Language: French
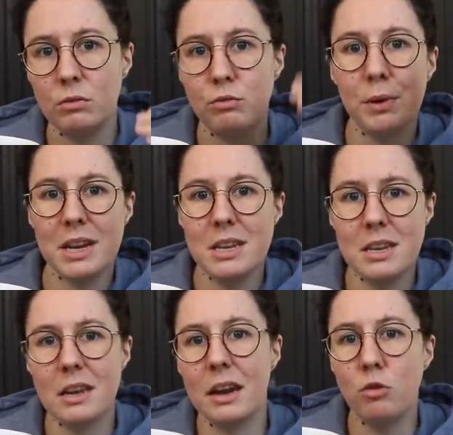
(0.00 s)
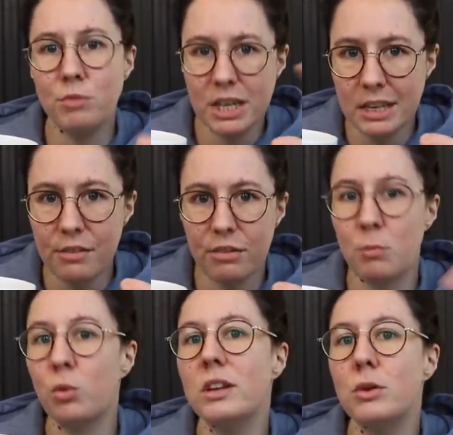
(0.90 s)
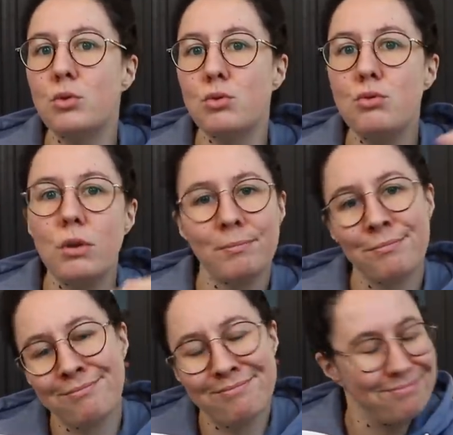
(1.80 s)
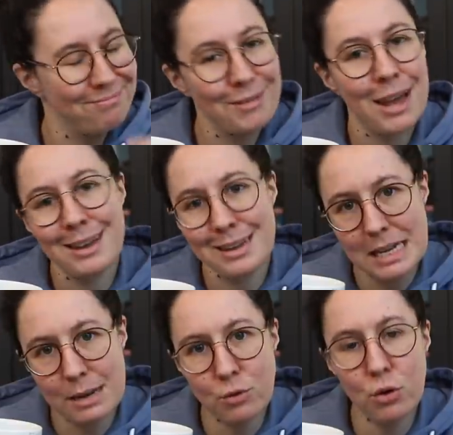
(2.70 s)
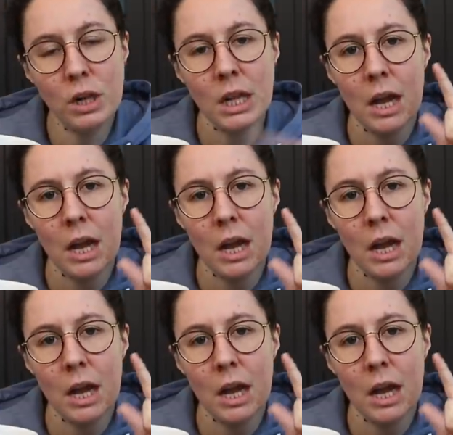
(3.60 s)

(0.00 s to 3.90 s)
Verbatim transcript: Vous préciser quel objectif est monté dessus, c'est mieux.